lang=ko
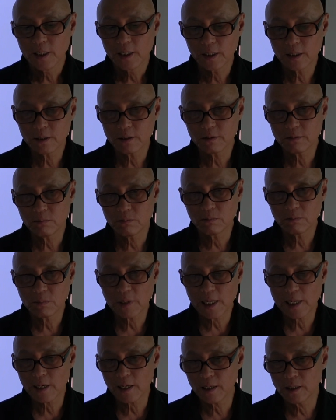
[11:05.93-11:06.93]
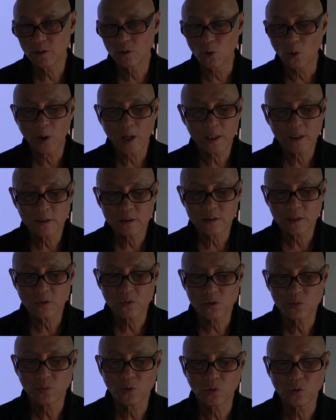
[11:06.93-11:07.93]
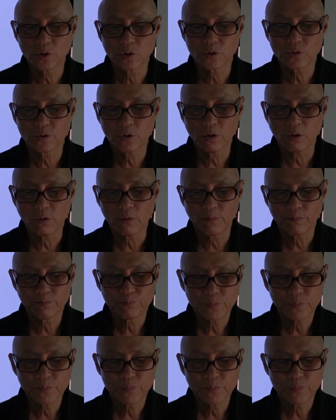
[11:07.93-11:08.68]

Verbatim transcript: 이거는 하나의 노화 현상으로 보고 있고요.